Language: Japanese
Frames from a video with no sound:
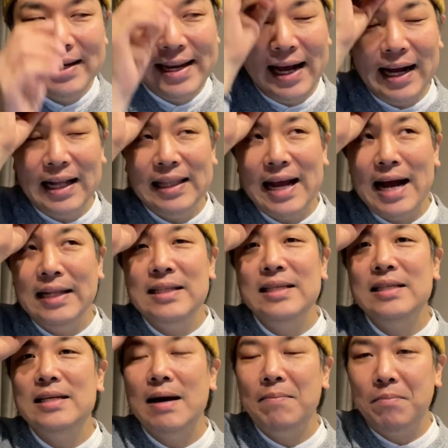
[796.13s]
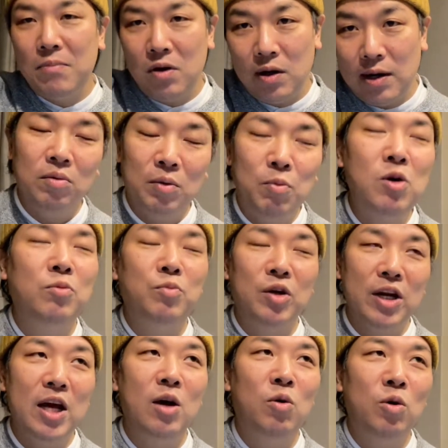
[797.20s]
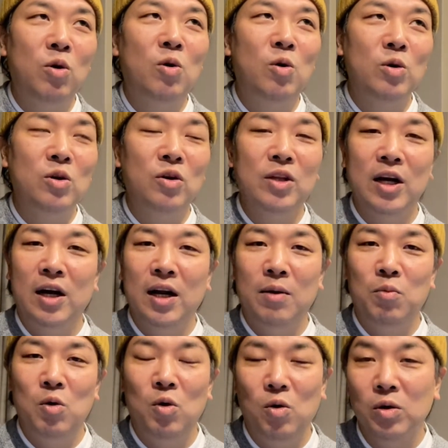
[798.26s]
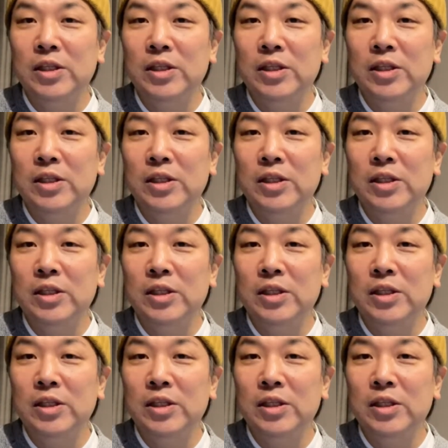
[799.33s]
中田ちゃんも僕もねこの本読んでからもう